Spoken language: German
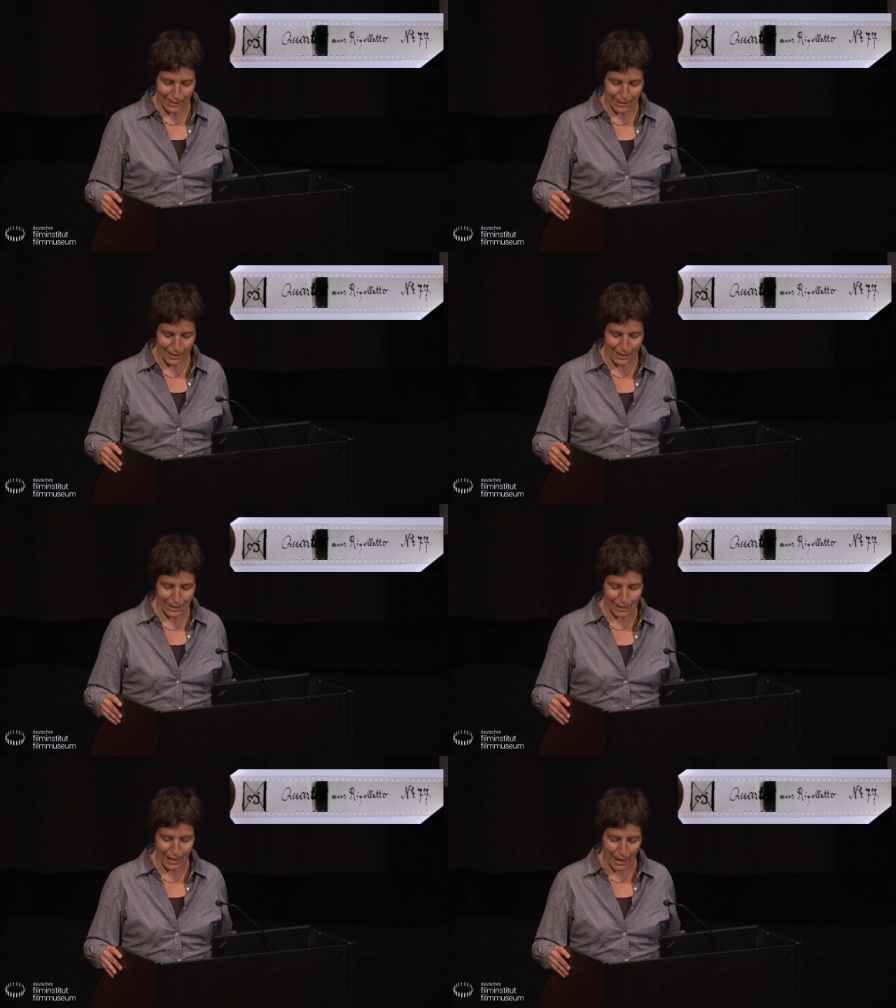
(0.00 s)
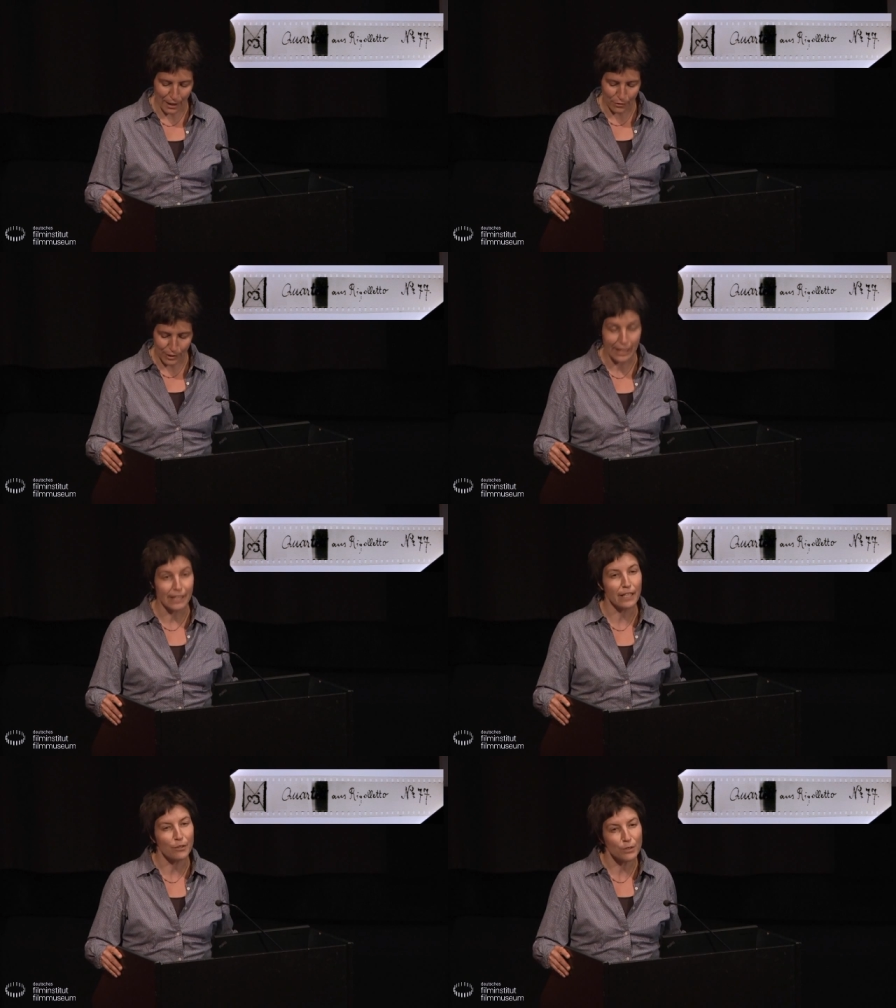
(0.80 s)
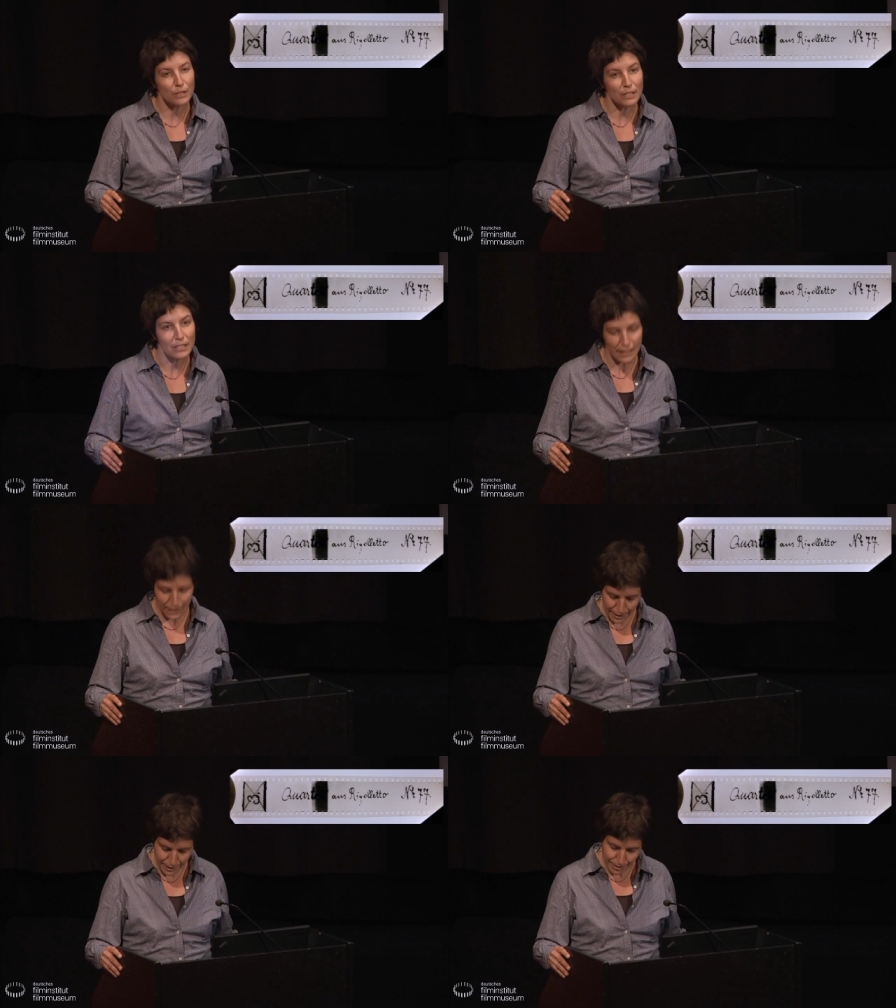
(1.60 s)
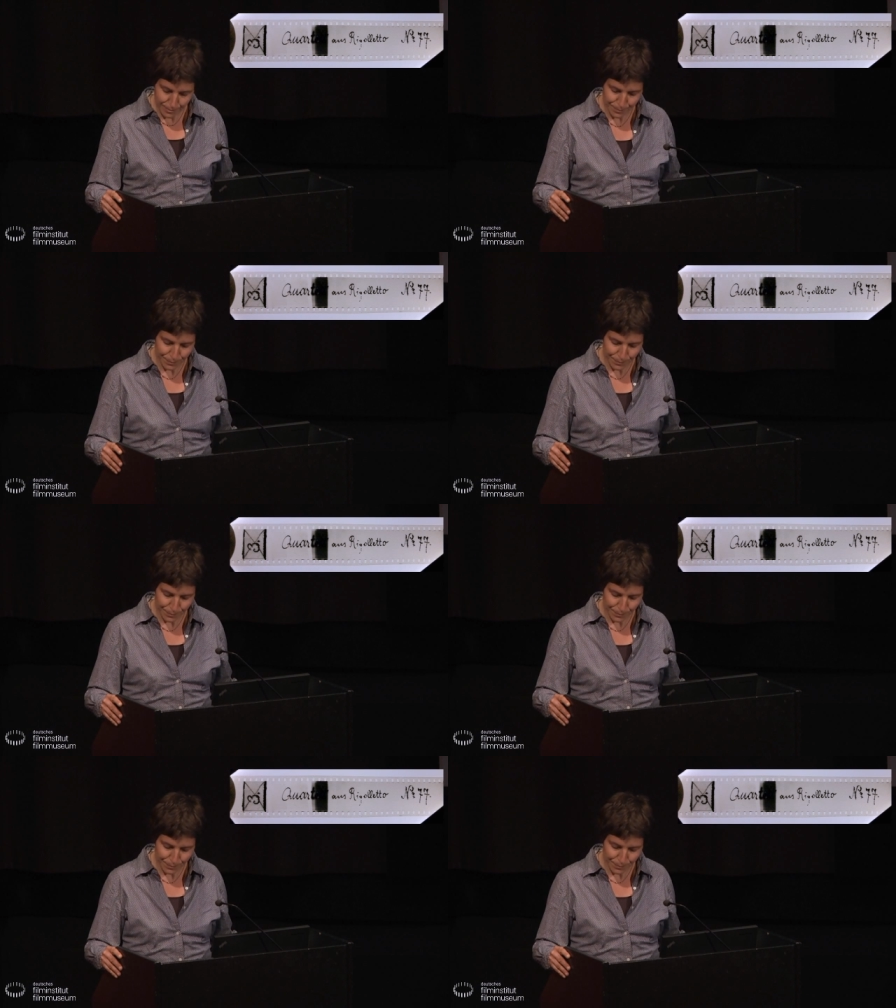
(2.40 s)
ich recht stark auf die Hintergrundgeschichte